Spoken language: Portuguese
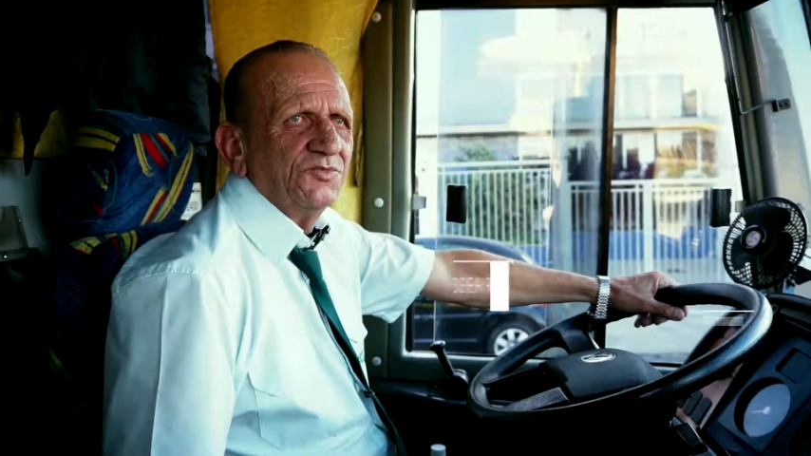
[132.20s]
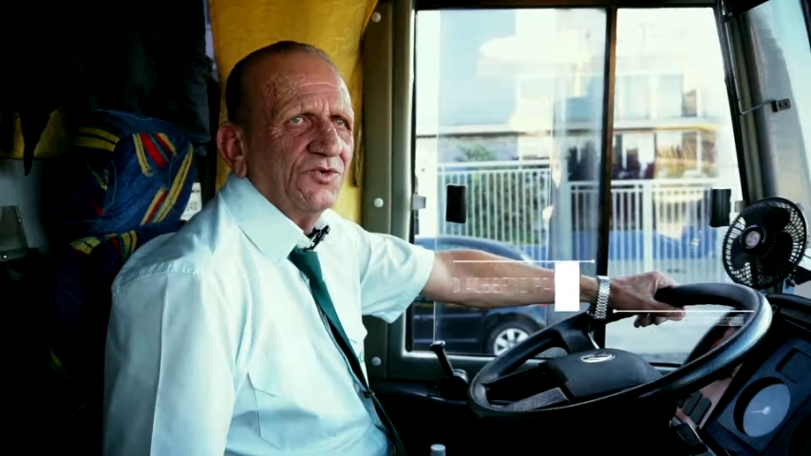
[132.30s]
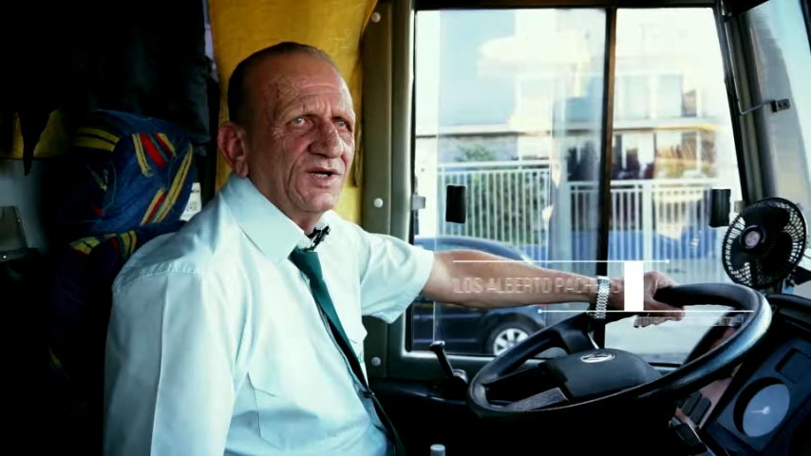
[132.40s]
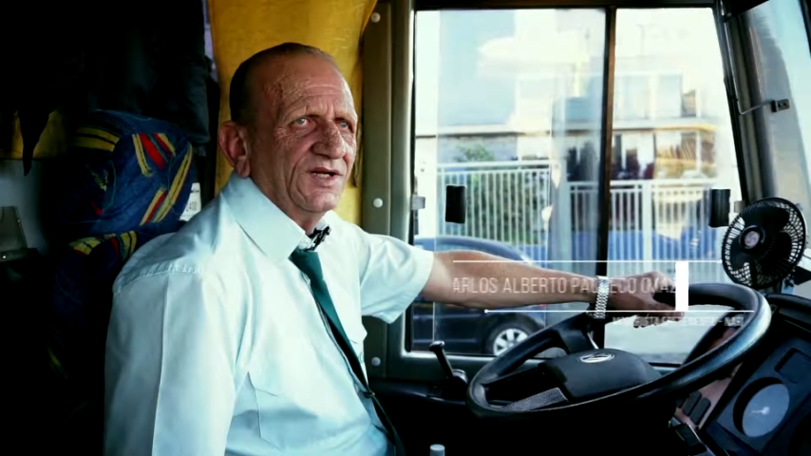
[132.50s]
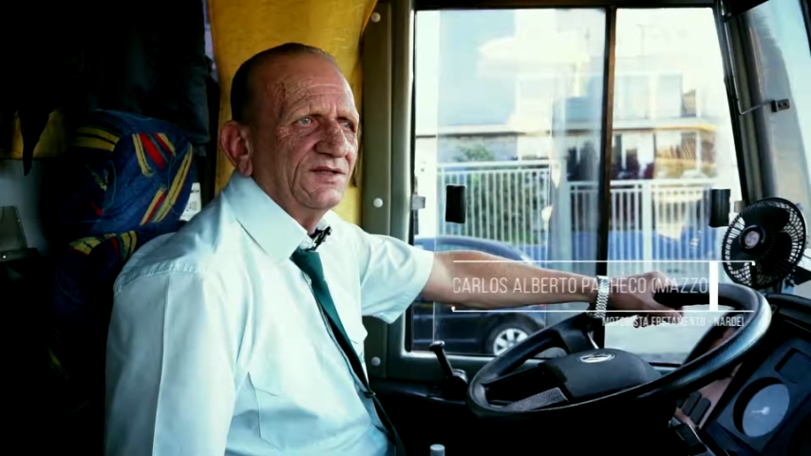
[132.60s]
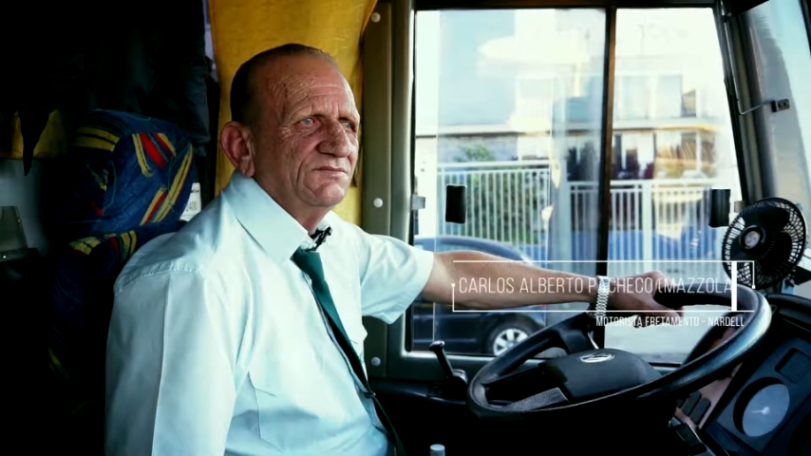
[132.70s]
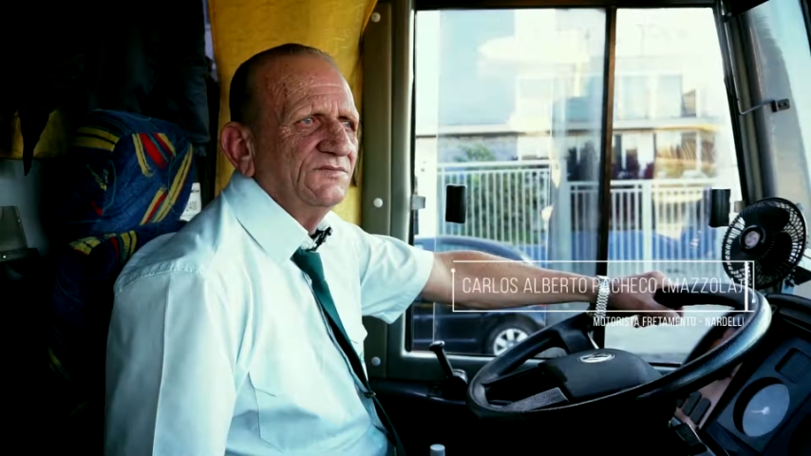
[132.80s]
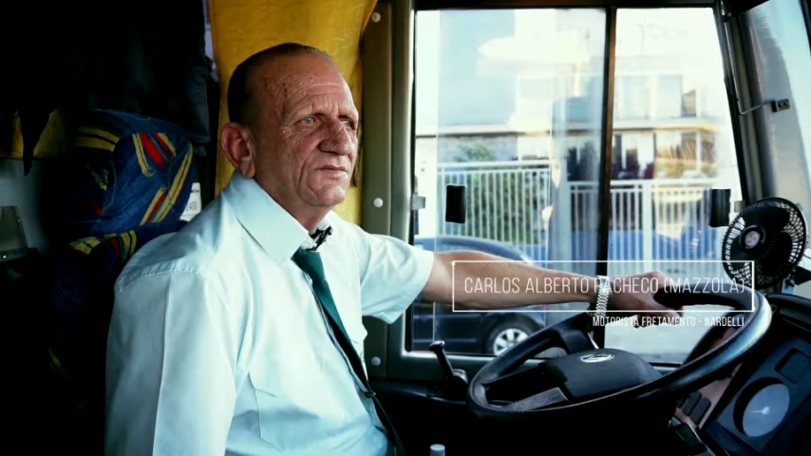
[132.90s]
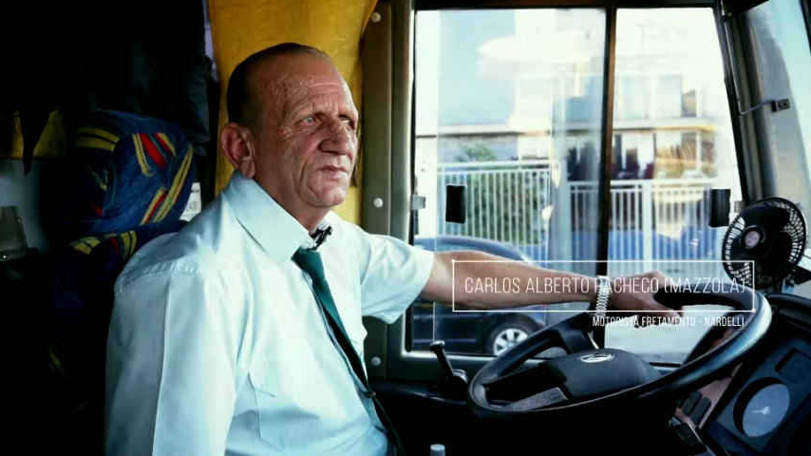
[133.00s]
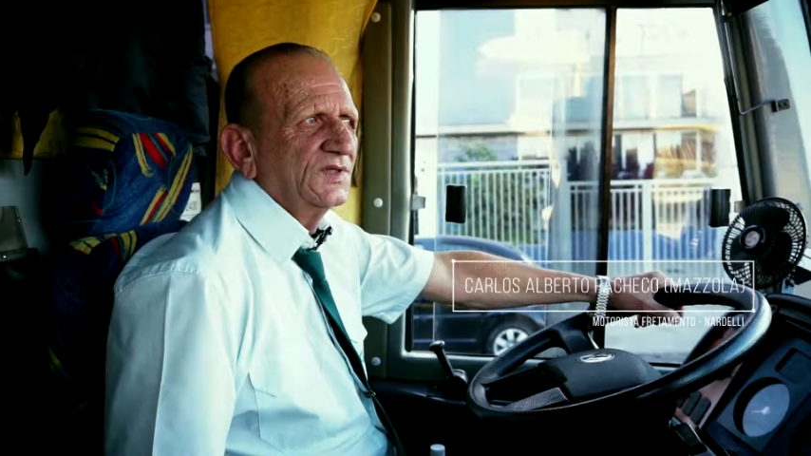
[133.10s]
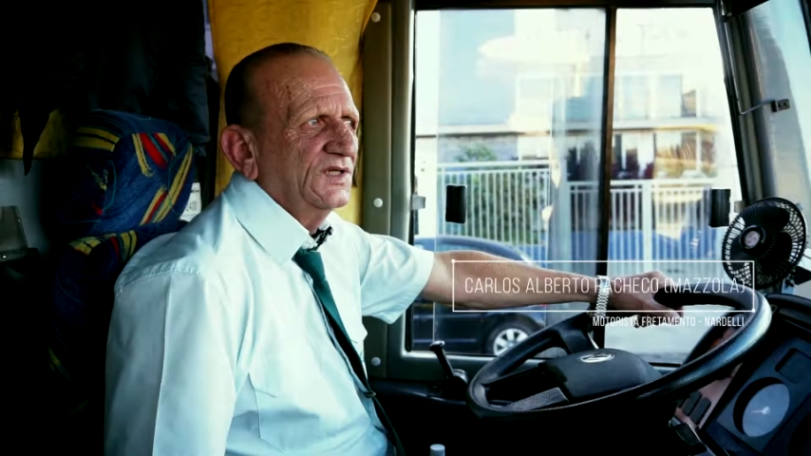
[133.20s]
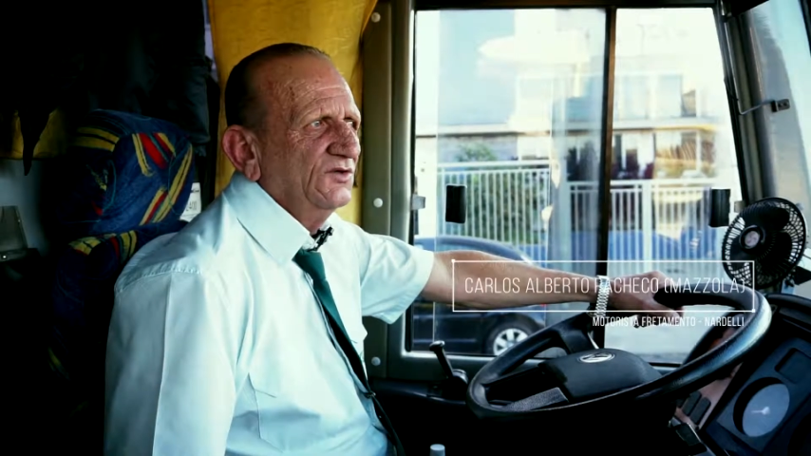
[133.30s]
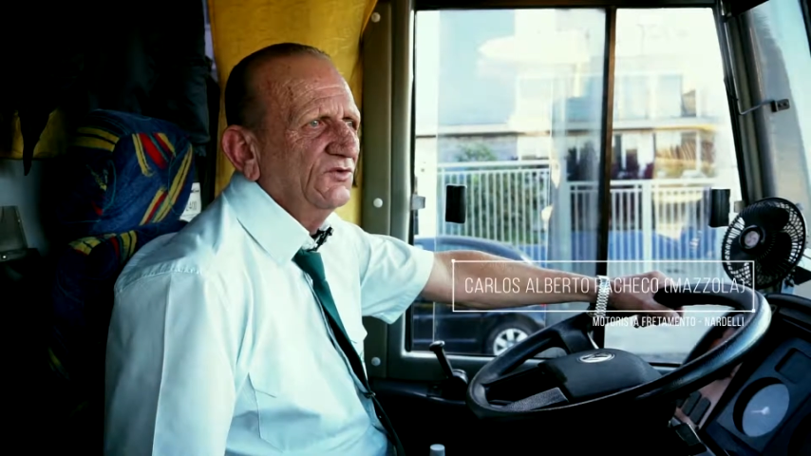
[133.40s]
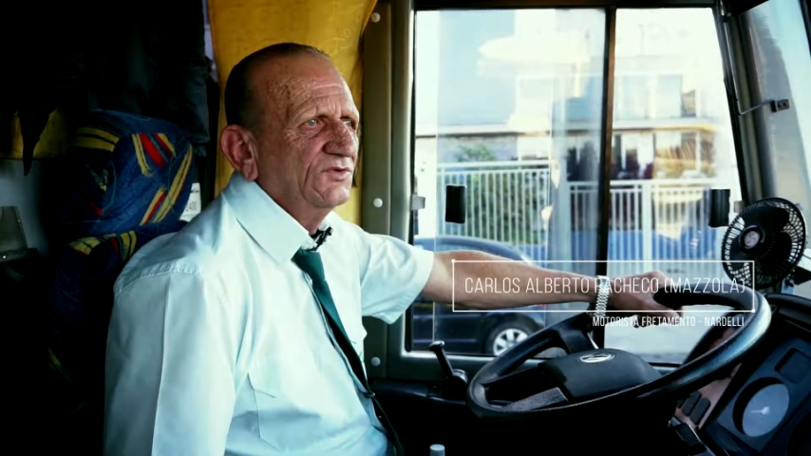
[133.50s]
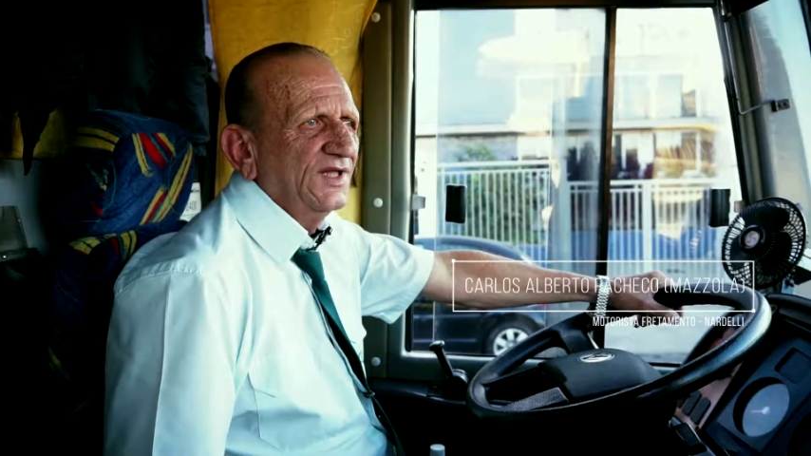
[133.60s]
boas, né? Que
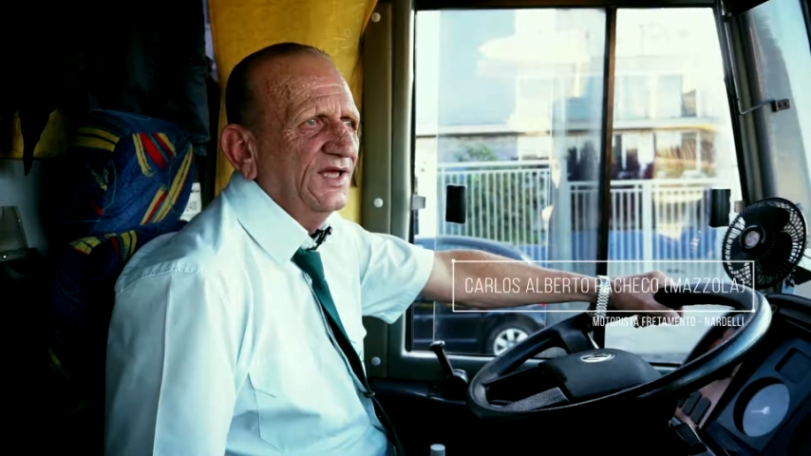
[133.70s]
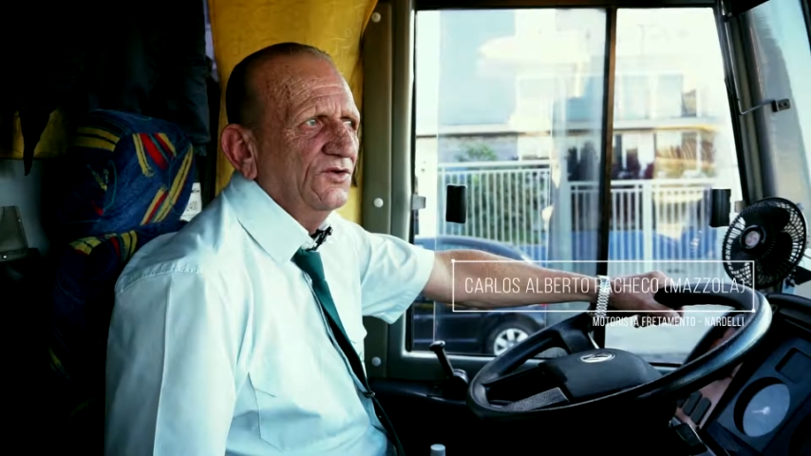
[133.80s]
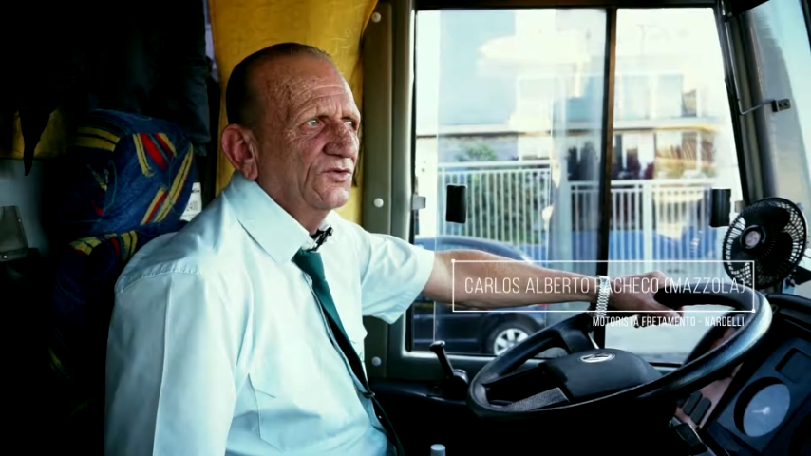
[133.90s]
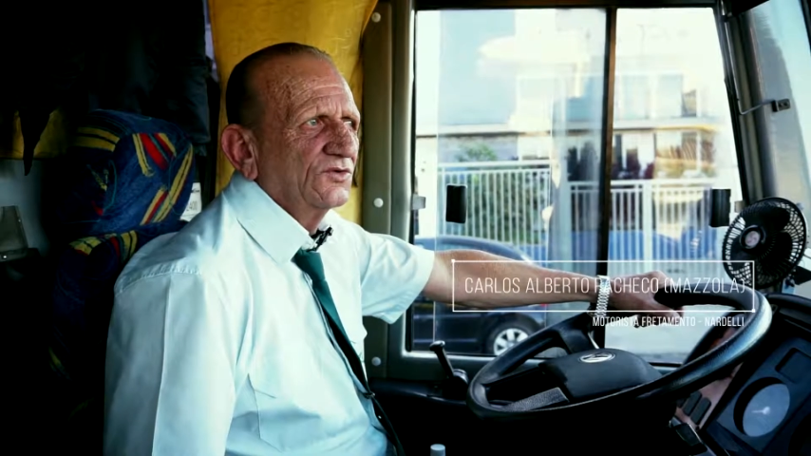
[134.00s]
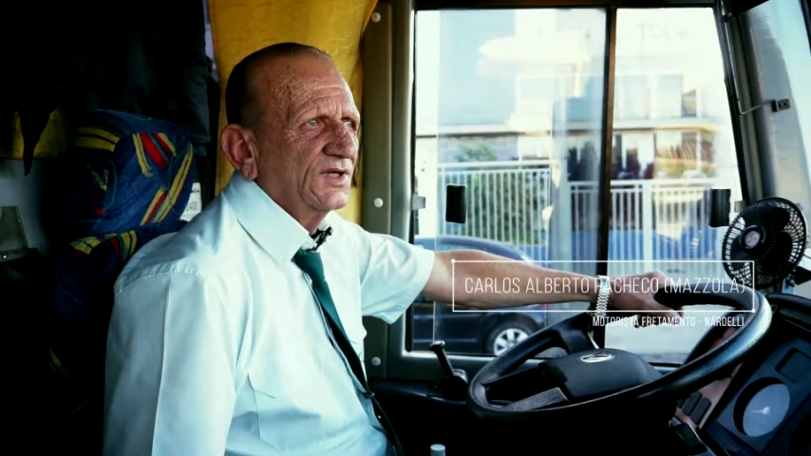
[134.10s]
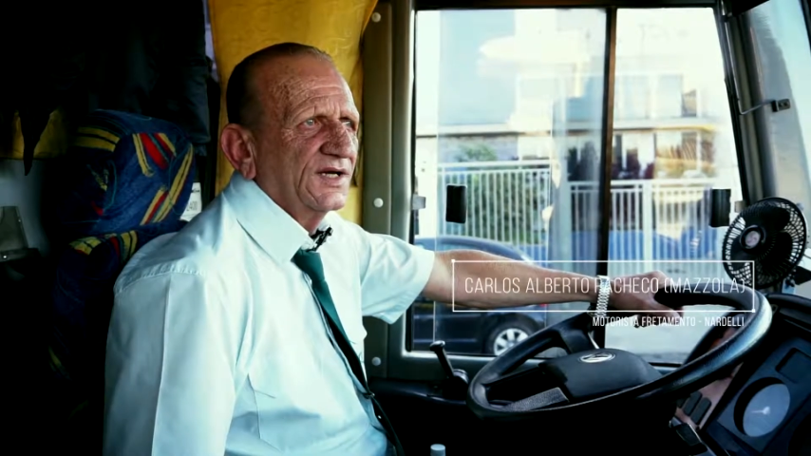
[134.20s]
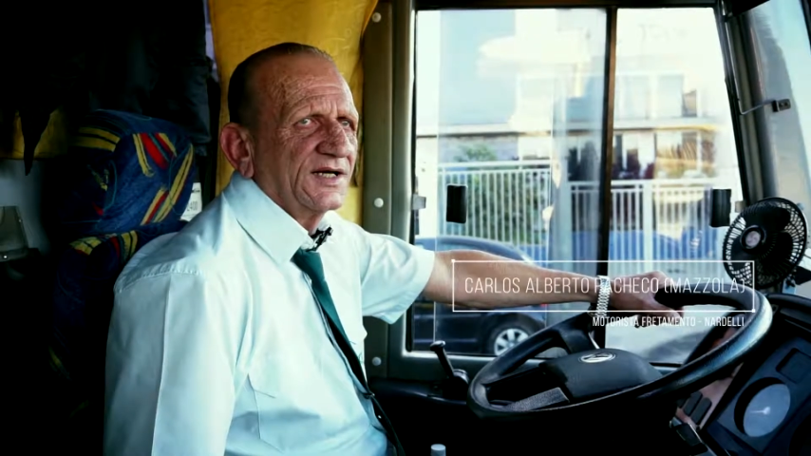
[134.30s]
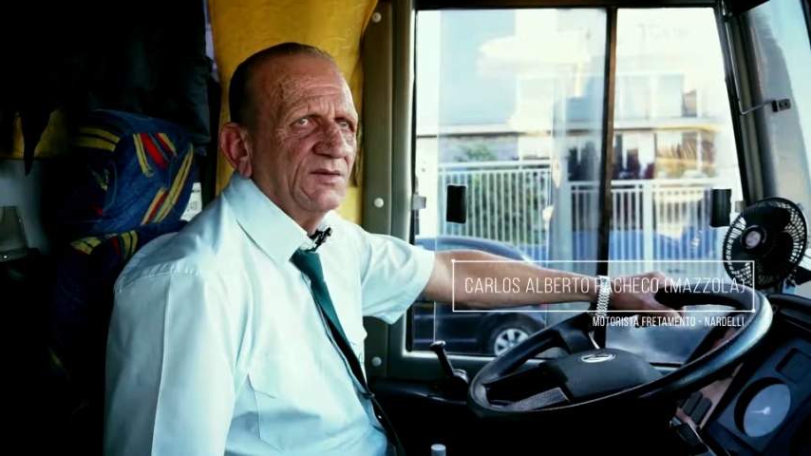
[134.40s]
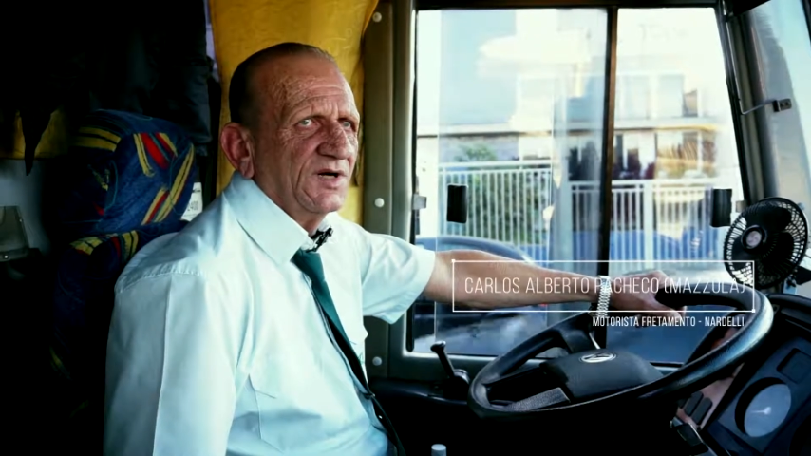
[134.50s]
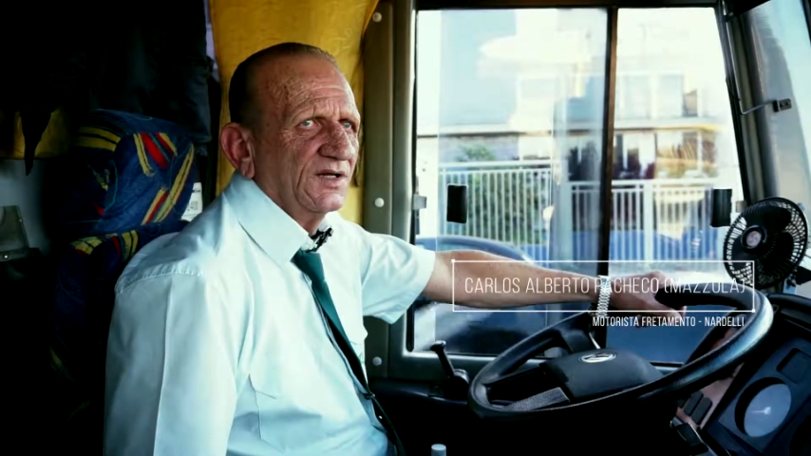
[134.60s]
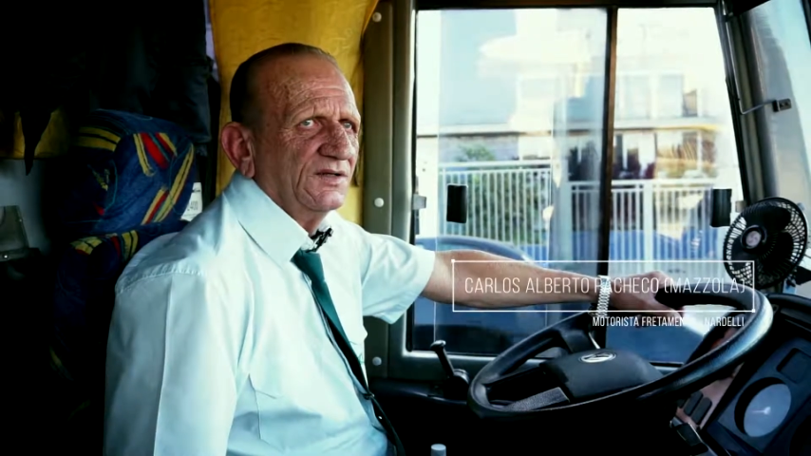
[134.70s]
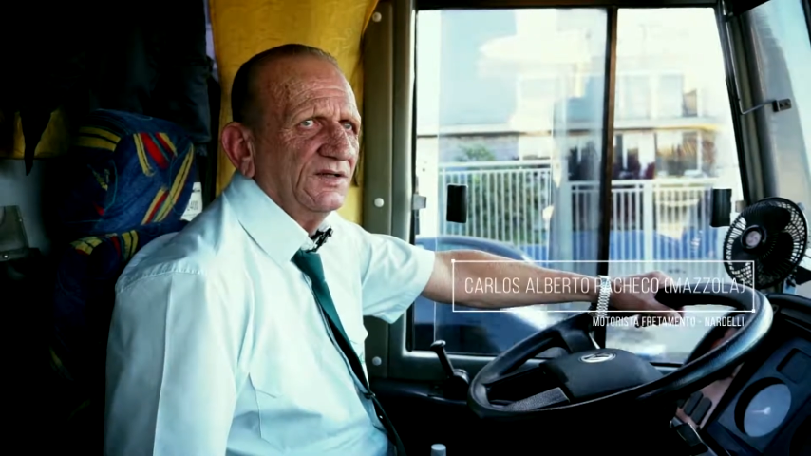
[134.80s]
eu não tenho o que reclamar.